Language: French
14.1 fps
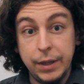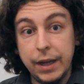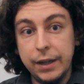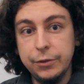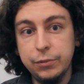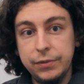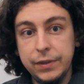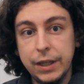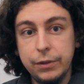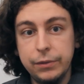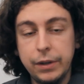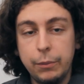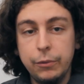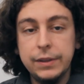Mes rares souvenirs
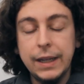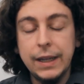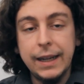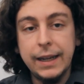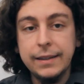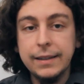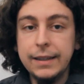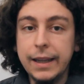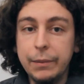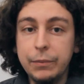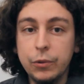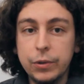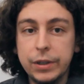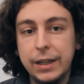devaient remonter à la
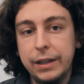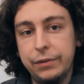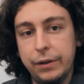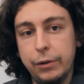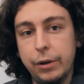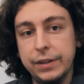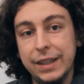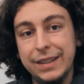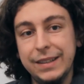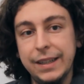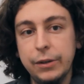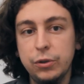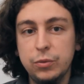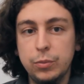quatrième, donc il allait falloir très
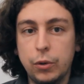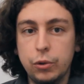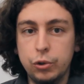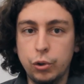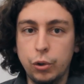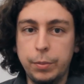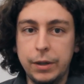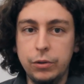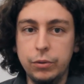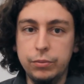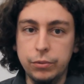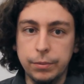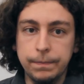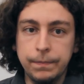sérieusement que je reprenne le
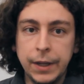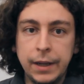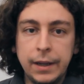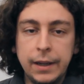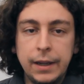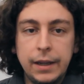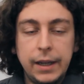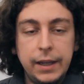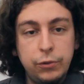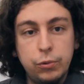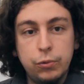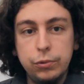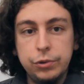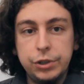boulot. Et
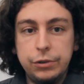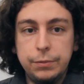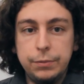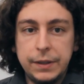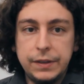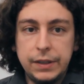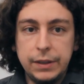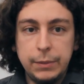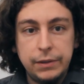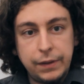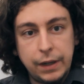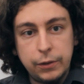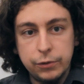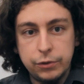du coup, j'ai dû passer mes
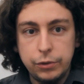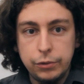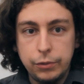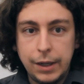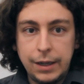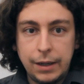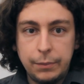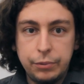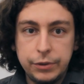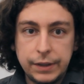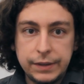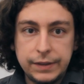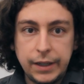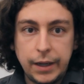vacances de Noël à
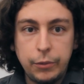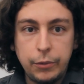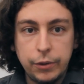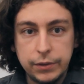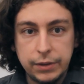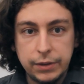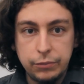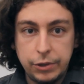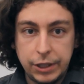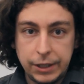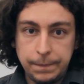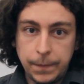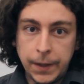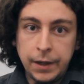potasser à mort dans un
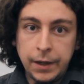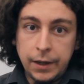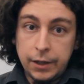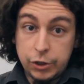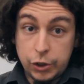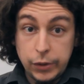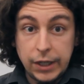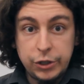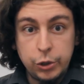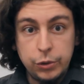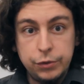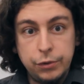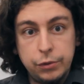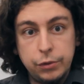bouquin, j'ai eu la
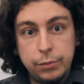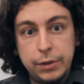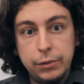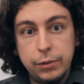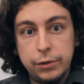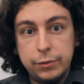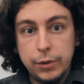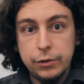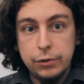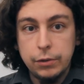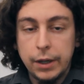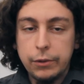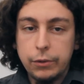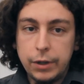chance de tomber heureusement
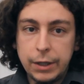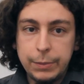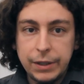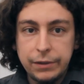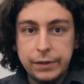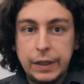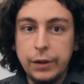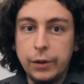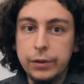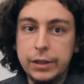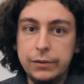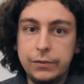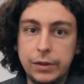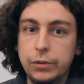sur un collègue bienveillant
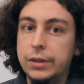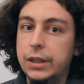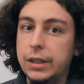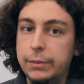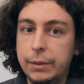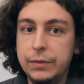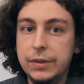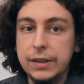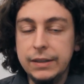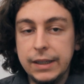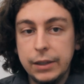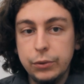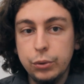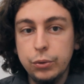qui devait donner les mêmes
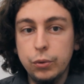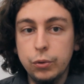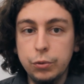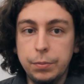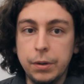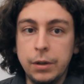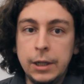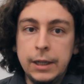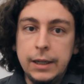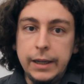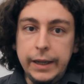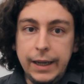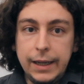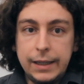TD à d'autres groupes
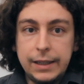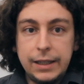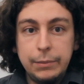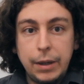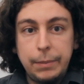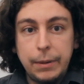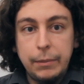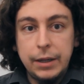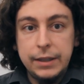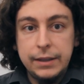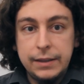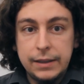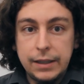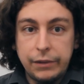et qui m'a pas mal
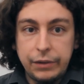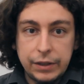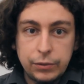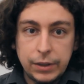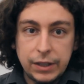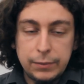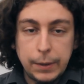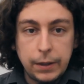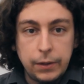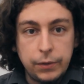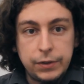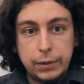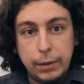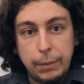aidé avec son
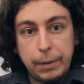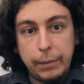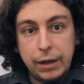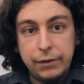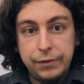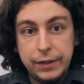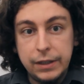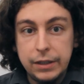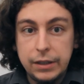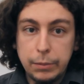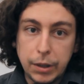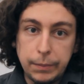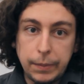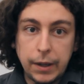expérience, qui m'a pas mal filé
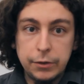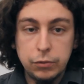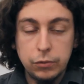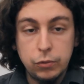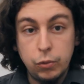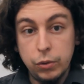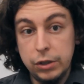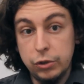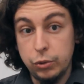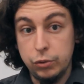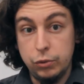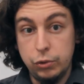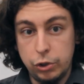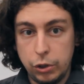des préparations de cours, des
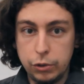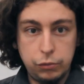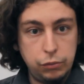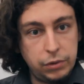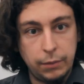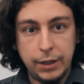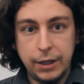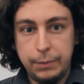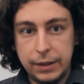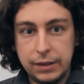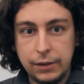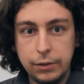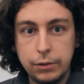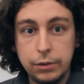choses du genre, tout en me
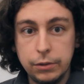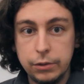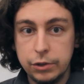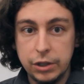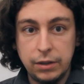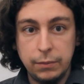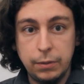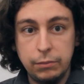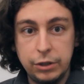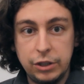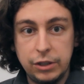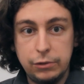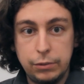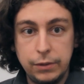répétant que j'étais pas
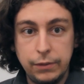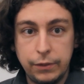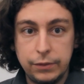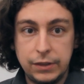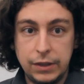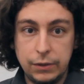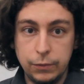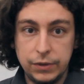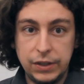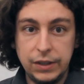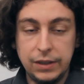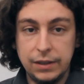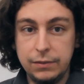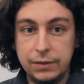obligé de suivre ses
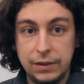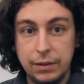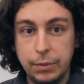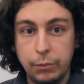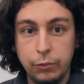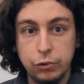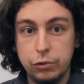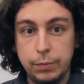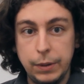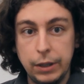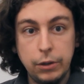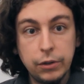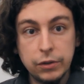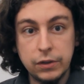consignes, hein. c'était pas mon
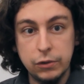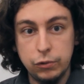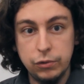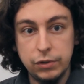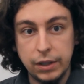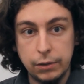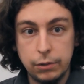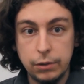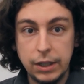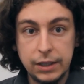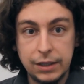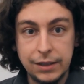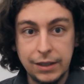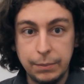supérieur, c'était juste un
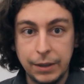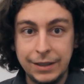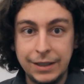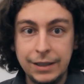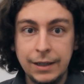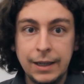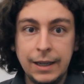collègue qui dépannait.